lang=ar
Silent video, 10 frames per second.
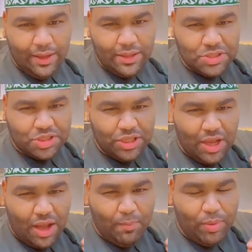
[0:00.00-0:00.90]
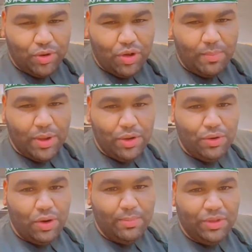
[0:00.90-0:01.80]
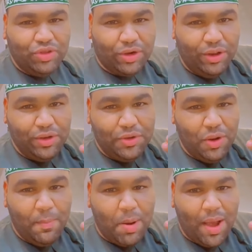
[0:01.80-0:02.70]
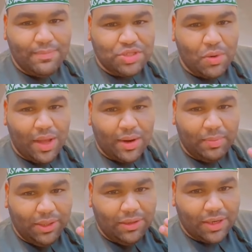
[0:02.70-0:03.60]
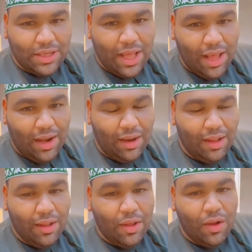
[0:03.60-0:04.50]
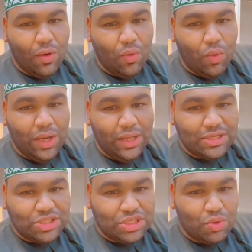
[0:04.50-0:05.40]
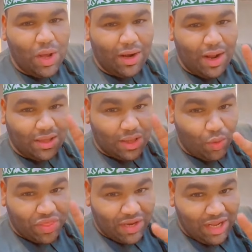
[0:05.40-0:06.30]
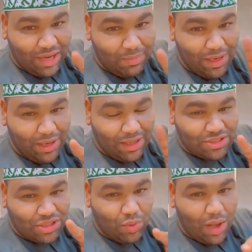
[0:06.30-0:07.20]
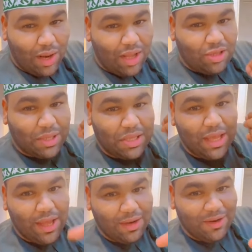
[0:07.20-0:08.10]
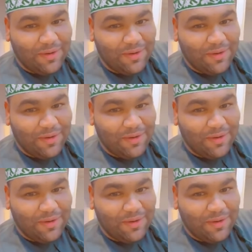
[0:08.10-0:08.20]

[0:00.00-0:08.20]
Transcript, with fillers: نسيت اخبركم انه المتر عندهم ب 45 ريال والاكسسوارات او اثنين من الاكسسوارات مجانا